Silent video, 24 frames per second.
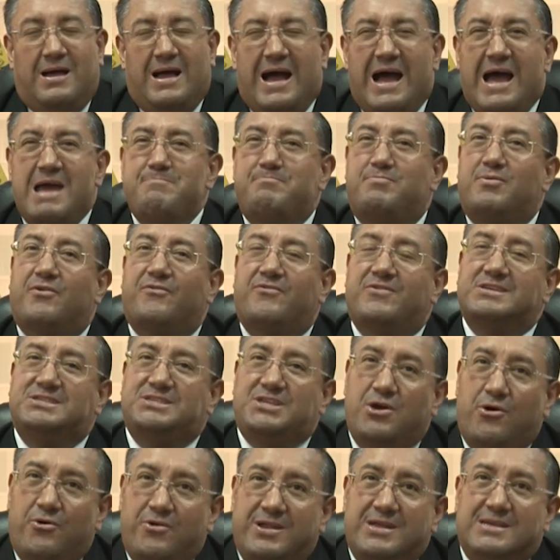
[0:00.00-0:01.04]
Hay
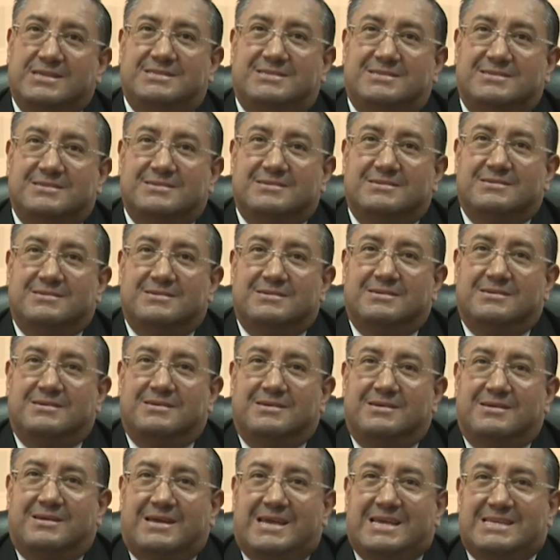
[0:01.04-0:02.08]
profesiones
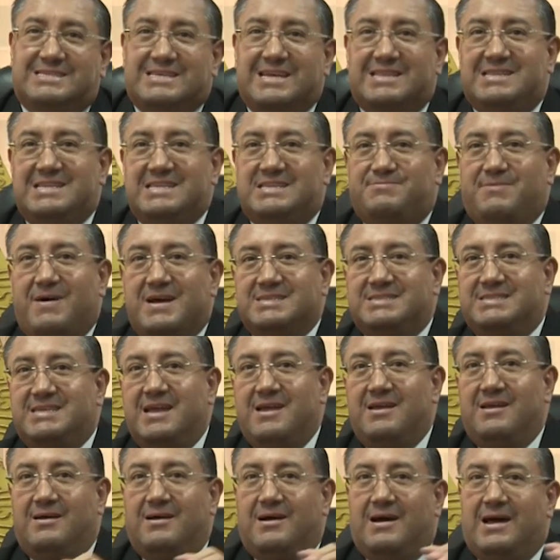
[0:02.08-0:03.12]
que
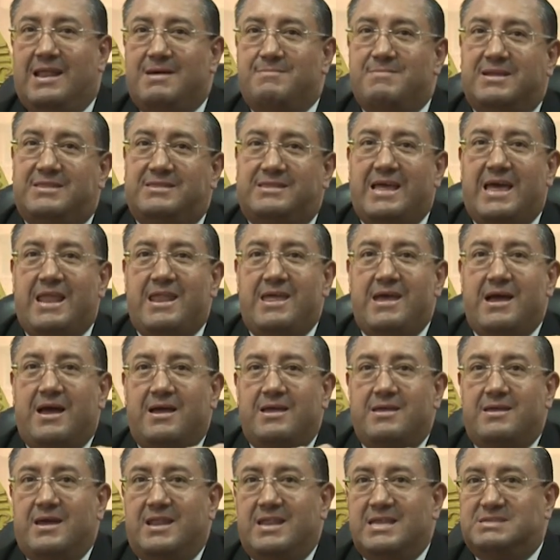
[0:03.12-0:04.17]
satisfacen a la materia
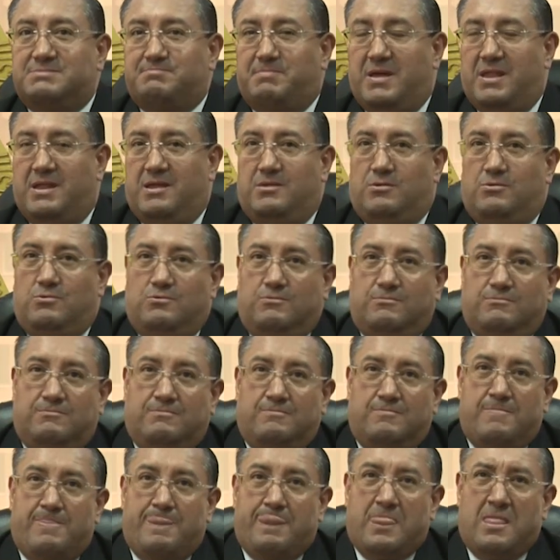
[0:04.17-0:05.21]
y al espíritu,
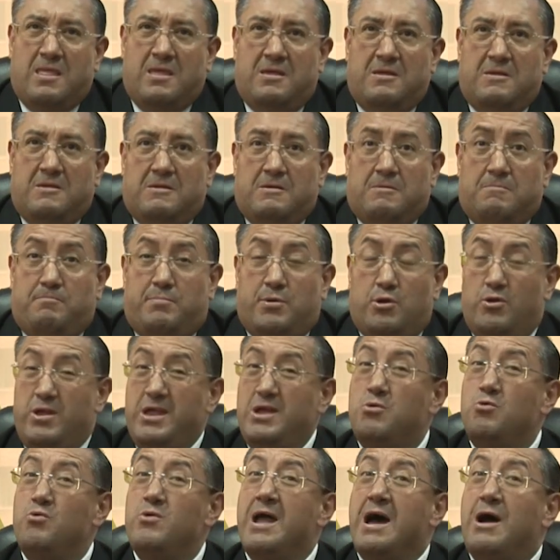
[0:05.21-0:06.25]
pero
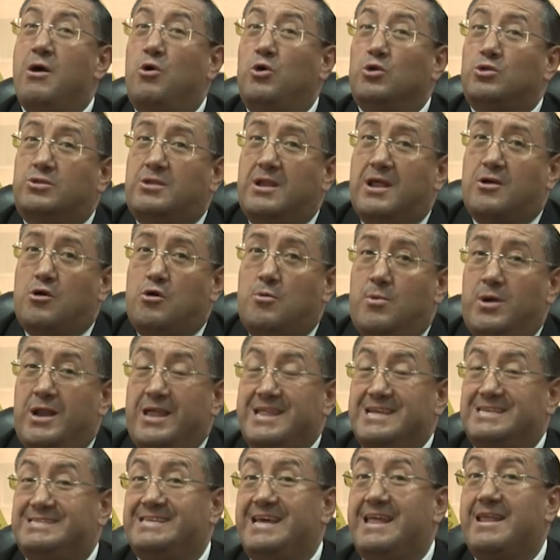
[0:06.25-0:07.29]
ninguna otra como la
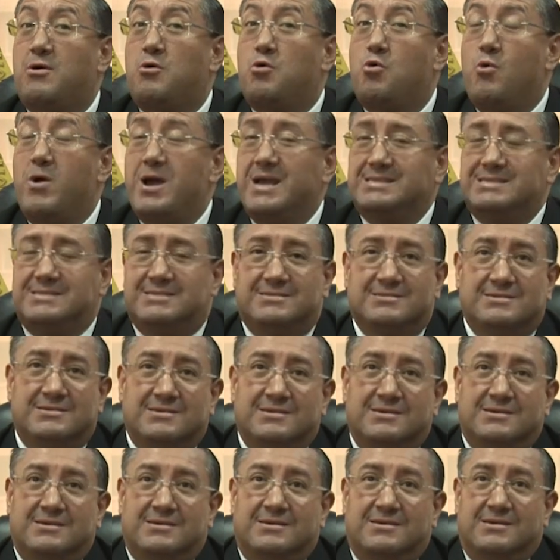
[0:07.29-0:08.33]
de ser juez
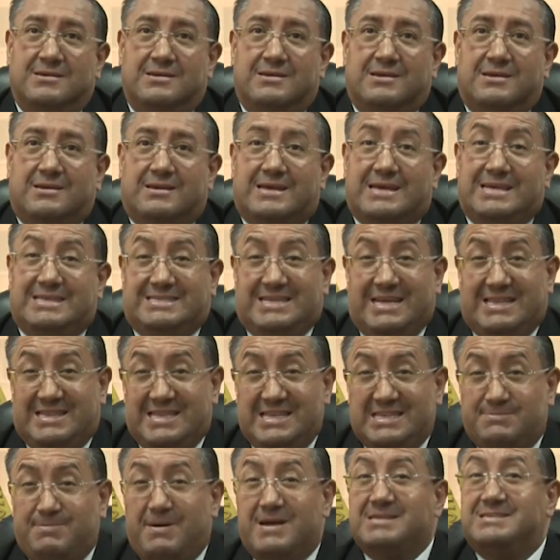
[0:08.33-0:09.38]
que
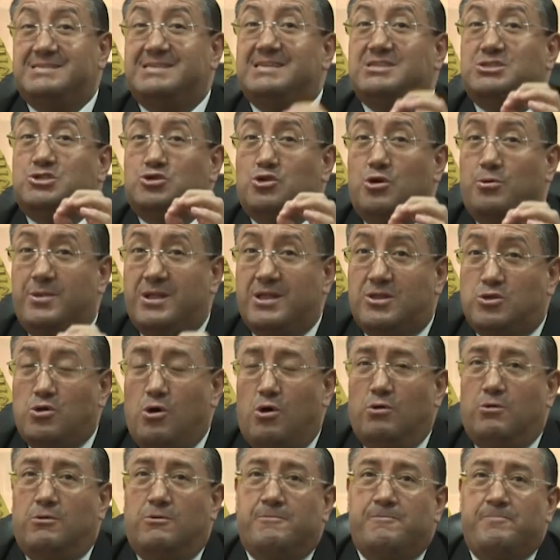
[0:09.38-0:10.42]
satisface sobre
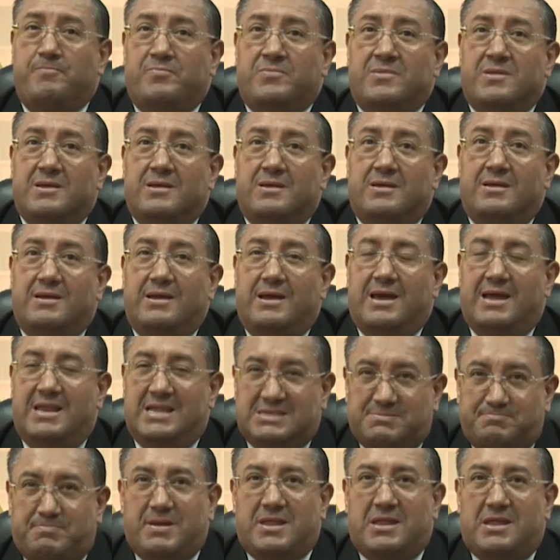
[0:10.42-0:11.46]
todo el
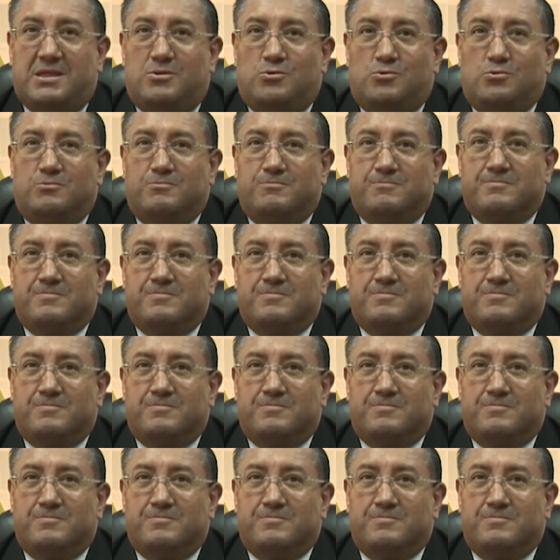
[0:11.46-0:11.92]
espíritu